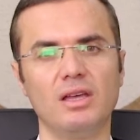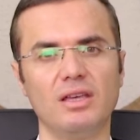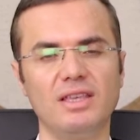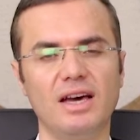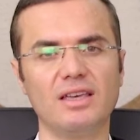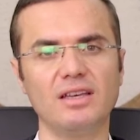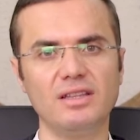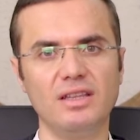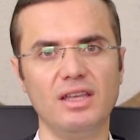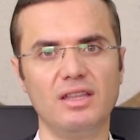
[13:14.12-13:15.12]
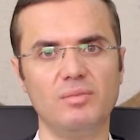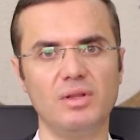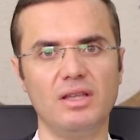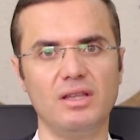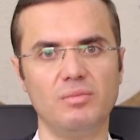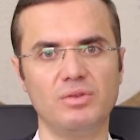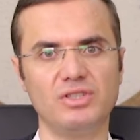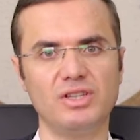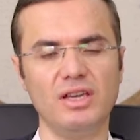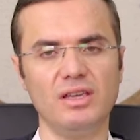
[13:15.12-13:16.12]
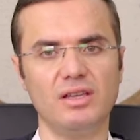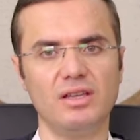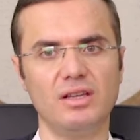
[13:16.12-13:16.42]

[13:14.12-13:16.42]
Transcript: Yaygın din eğitimi dediğimiz şey